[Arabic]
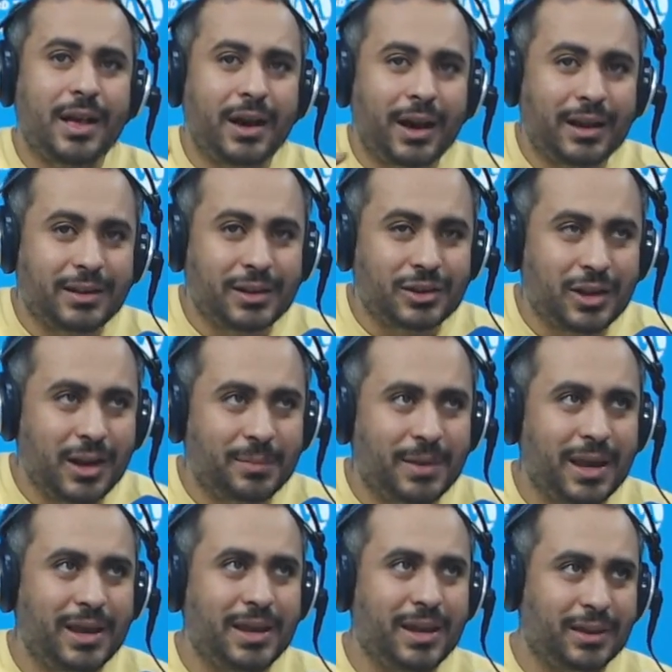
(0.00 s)
قداش
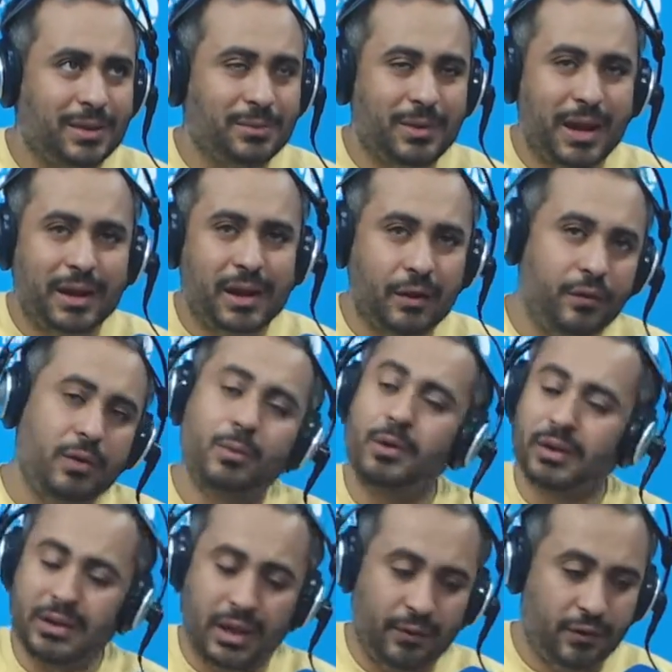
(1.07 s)
الإمكانيات نتاعنا في
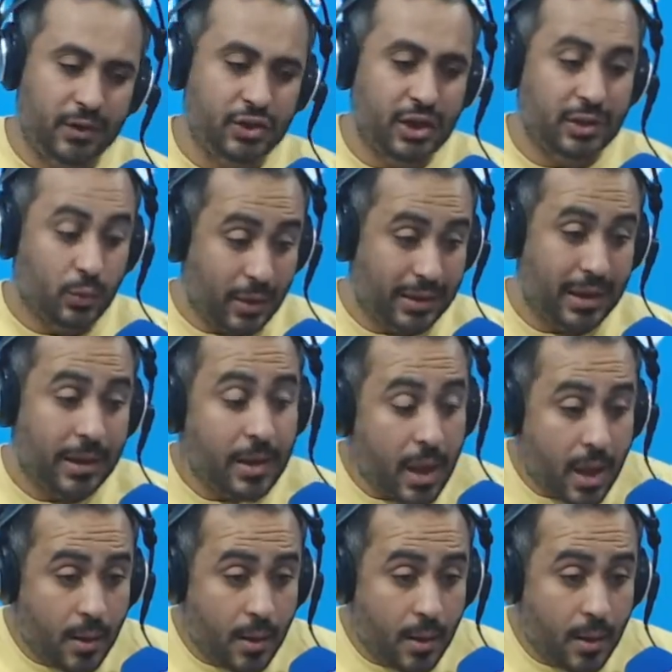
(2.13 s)
مختلف الجهات وهذا